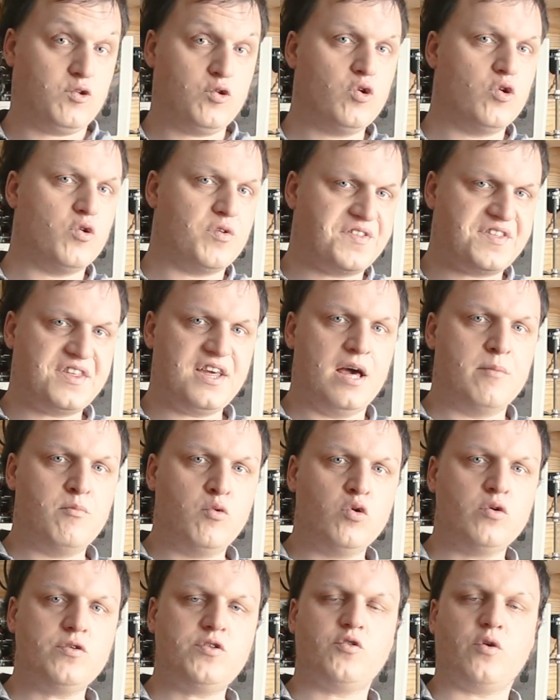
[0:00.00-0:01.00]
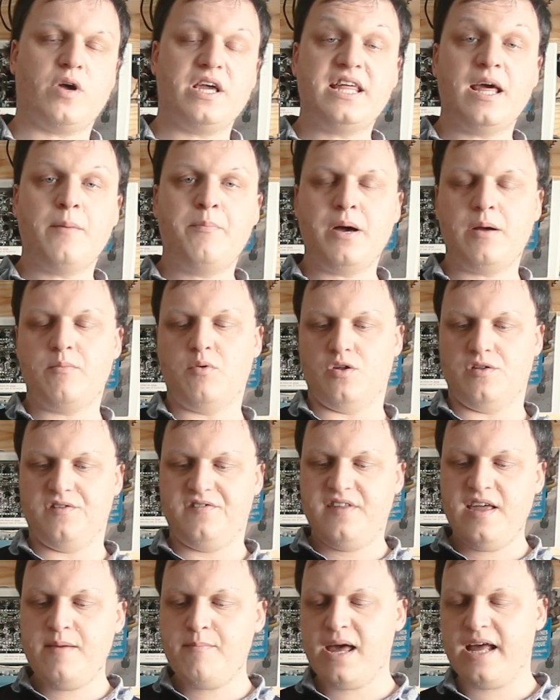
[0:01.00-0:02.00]
et que le CMO serait capable
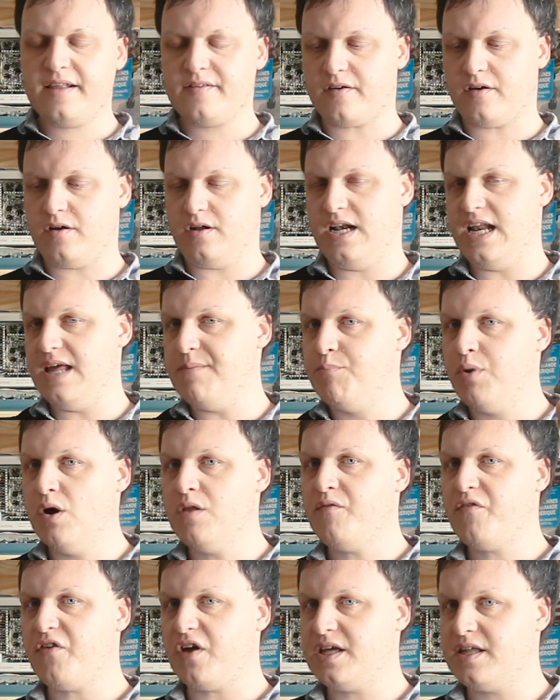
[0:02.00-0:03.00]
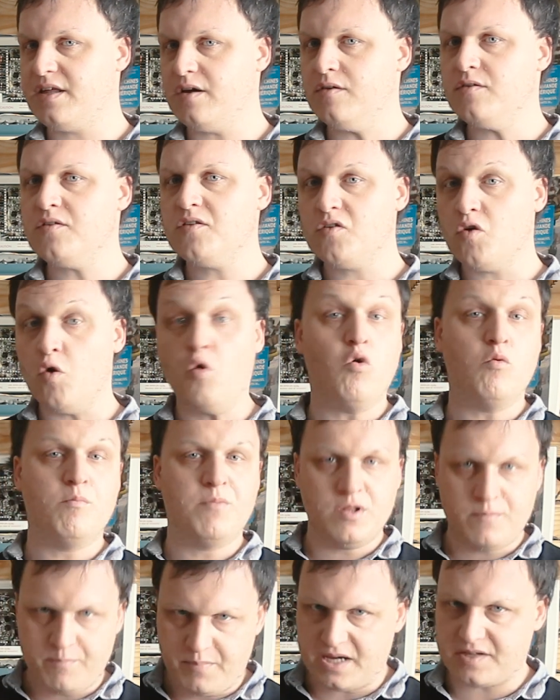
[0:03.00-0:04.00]
d'émettre les bonnes fréquences aux
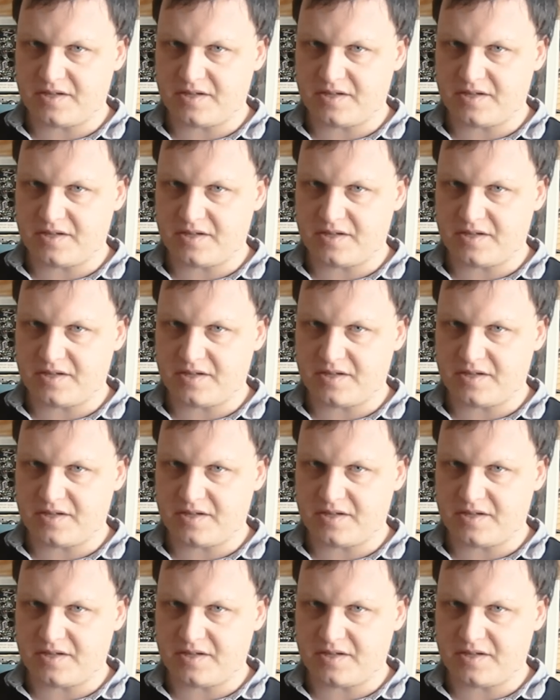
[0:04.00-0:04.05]
bonnes